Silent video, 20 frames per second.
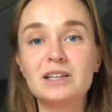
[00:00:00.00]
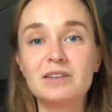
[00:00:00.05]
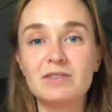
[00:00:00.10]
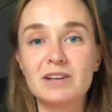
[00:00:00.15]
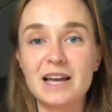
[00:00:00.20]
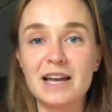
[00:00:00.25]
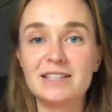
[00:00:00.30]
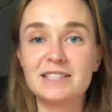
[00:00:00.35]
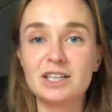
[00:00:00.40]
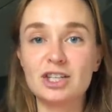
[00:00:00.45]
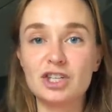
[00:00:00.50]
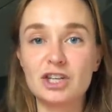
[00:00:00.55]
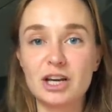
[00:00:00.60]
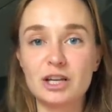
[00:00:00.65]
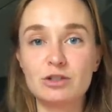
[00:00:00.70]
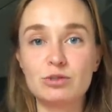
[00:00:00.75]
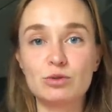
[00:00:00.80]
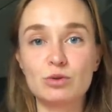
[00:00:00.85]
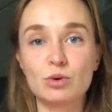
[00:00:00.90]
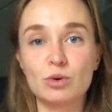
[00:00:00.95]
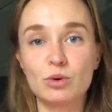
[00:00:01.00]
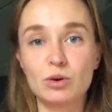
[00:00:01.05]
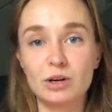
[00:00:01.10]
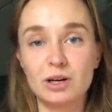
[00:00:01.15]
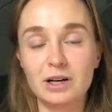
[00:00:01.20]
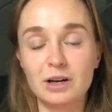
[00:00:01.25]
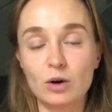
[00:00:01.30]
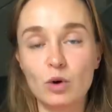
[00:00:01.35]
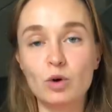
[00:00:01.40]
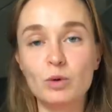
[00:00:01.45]
является частью
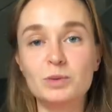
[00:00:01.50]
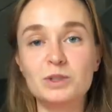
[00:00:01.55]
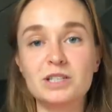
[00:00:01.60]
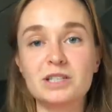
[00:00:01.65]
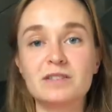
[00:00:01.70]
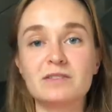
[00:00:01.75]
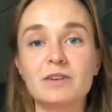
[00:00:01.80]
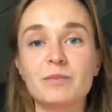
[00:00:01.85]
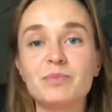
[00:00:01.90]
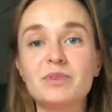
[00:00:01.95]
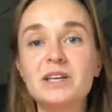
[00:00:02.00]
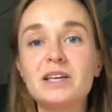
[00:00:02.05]
э, общества.